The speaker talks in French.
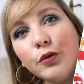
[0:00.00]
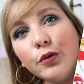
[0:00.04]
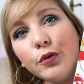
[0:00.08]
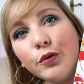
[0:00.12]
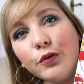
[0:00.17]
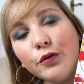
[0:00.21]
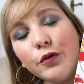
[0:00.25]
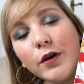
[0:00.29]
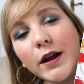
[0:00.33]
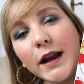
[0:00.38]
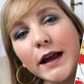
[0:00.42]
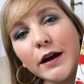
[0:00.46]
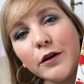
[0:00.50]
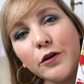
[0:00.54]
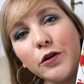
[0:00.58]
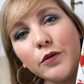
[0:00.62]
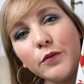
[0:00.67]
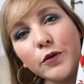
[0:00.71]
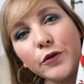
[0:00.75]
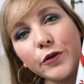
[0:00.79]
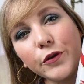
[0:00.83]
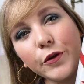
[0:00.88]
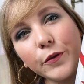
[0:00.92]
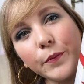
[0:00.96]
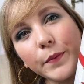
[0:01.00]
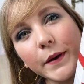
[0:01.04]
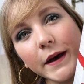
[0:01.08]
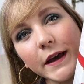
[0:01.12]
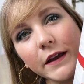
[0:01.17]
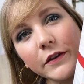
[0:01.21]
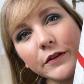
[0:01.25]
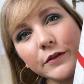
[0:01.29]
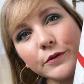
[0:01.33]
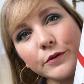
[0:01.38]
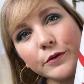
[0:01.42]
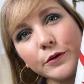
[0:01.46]
donc voilà comment se
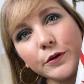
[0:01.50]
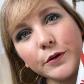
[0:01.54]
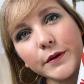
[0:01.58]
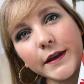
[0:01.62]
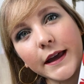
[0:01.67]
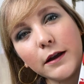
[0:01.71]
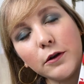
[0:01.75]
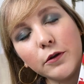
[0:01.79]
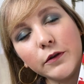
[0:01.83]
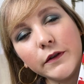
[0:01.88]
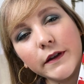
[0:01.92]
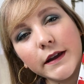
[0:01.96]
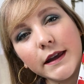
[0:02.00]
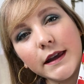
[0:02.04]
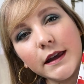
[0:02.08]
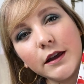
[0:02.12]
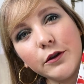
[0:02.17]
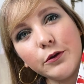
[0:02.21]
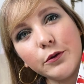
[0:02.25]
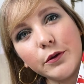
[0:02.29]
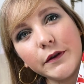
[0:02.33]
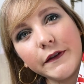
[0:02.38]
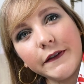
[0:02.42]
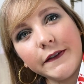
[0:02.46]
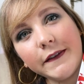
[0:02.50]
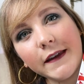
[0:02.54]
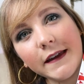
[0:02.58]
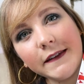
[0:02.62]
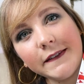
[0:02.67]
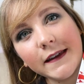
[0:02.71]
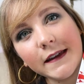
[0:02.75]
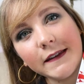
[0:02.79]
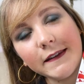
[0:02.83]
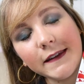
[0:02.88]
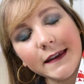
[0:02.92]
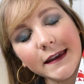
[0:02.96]
présente le calendrier de
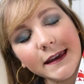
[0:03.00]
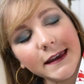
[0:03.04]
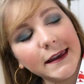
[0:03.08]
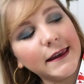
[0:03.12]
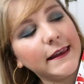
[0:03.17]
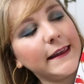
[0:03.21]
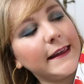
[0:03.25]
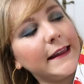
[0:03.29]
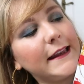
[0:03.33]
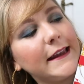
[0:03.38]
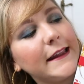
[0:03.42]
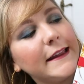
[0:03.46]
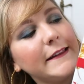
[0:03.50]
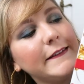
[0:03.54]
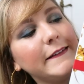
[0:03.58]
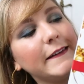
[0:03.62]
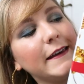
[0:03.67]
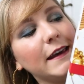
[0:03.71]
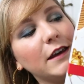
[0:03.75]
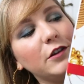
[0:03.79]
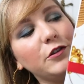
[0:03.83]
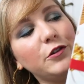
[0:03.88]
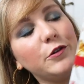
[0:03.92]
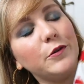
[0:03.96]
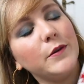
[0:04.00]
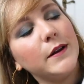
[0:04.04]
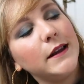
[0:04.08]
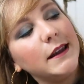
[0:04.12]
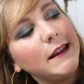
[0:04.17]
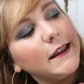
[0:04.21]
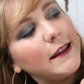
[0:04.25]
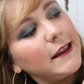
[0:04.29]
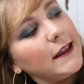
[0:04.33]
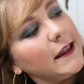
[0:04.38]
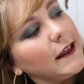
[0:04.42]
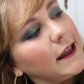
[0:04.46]
cette année. Il est très
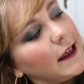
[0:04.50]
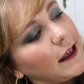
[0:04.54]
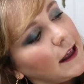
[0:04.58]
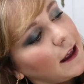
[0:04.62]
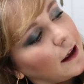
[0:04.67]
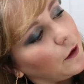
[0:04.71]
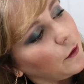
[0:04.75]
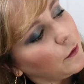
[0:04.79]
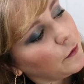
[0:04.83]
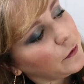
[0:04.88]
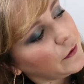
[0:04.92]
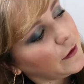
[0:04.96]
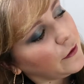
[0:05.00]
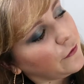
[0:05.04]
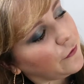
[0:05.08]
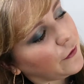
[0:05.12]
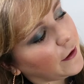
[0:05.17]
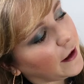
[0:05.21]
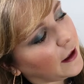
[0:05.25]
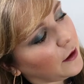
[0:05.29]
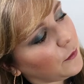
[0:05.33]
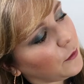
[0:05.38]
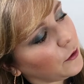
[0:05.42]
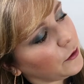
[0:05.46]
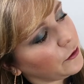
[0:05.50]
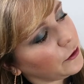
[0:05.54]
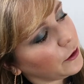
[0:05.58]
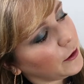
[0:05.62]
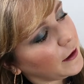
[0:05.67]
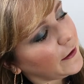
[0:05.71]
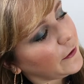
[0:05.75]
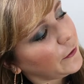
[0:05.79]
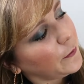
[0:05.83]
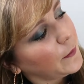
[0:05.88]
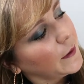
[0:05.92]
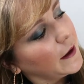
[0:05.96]
joli. On est vraiment
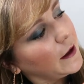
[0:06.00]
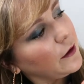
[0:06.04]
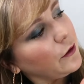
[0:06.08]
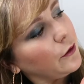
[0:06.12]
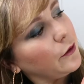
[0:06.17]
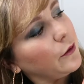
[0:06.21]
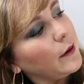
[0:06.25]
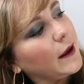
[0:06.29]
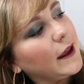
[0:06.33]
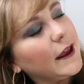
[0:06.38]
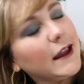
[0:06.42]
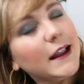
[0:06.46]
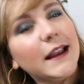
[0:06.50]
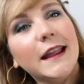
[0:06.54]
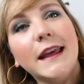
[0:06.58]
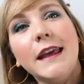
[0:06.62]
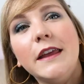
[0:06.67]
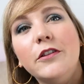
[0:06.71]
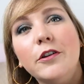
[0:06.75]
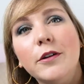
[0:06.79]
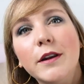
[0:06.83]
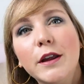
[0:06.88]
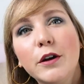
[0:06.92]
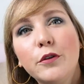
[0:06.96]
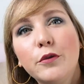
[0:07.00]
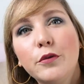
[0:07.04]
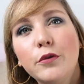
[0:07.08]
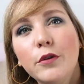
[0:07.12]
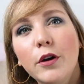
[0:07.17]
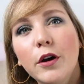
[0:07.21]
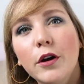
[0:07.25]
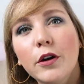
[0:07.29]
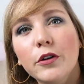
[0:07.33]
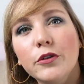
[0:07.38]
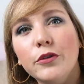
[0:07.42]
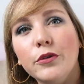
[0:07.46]
dans l'esprit Noël et dans les
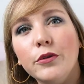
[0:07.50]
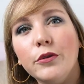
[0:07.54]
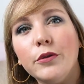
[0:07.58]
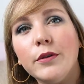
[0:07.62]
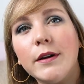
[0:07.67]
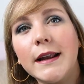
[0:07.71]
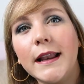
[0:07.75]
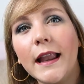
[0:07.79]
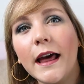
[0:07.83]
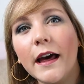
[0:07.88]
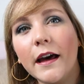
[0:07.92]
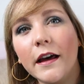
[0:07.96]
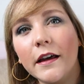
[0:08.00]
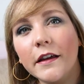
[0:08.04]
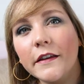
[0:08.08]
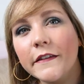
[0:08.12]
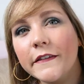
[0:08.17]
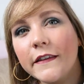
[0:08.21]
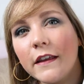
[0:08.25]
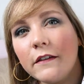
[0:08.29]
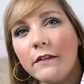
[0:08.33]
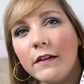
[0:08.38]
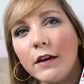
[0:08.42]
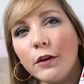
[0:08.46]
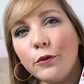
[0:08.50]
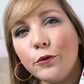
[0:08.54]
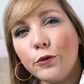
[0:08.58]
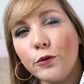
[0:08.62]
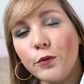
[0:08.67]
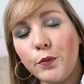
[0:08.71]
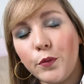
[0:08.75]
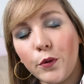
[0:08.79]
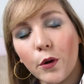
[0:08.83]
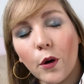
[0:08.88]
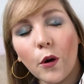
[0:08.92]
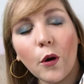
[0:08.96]
couleurs de Clarins avec
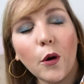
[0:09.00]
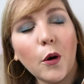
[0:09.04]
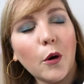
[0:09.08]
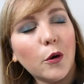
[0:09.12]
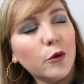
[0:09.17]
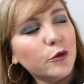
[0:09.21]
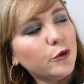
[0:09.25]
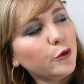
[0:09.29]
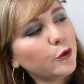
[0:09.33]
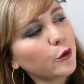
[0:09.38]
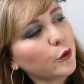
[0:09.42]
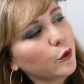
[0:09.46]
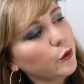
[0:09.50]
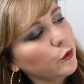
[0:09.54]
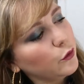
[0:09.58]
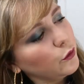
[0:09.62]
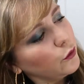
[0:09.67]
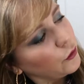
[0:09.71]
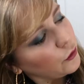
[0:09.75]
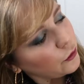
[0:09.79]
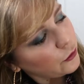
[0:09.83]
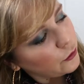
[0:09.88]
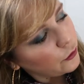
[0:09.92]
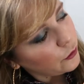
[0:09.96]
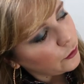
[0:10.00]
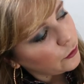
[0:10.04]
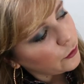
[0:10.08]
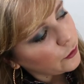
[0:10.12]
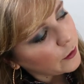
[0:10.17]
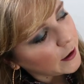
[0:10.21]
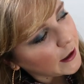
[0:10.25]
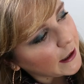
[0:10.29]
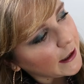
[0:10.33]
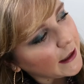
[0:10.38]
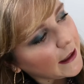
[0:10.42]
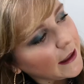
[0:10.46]
du blanc, du rouge, du
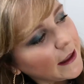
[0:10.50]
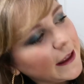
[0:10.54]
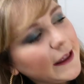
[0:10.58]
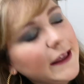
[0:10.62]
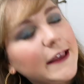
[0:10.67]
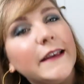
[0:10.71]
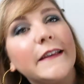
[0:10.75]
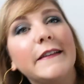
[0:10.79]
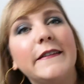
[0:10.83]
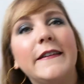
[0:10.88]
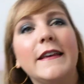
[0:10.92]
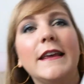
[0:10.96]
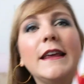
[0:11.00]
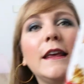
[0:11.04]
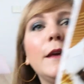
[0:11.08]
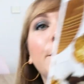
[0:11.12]
doré. C'est